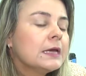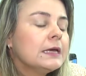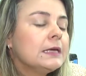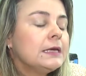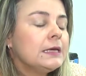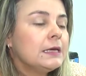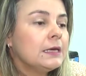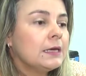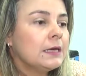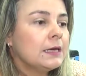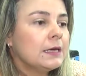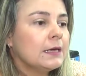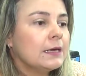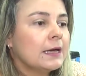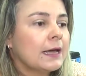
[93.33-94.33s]

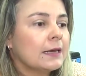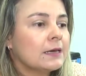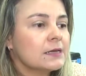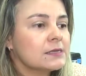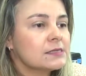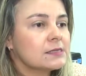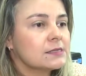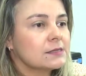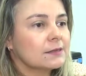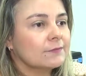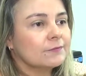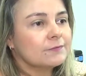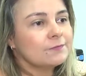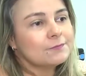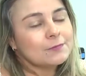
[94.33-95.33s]
e elas
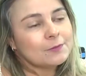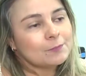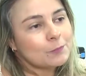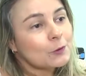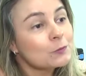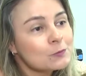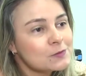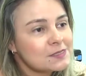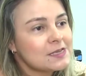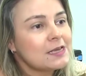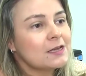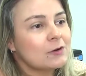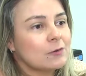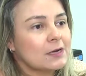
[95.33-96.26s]
produziram